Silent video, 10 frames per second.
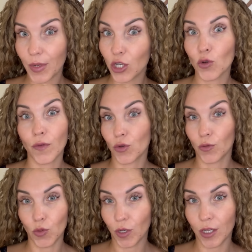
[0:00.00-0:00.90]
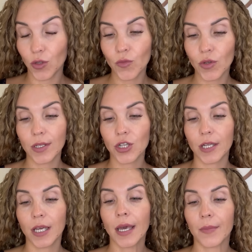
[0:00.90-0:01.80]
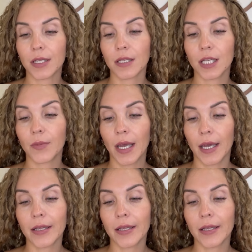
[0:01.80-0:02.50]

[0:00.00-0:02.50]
Про ежовик уже многие, я думаю, слышали про этот гриб.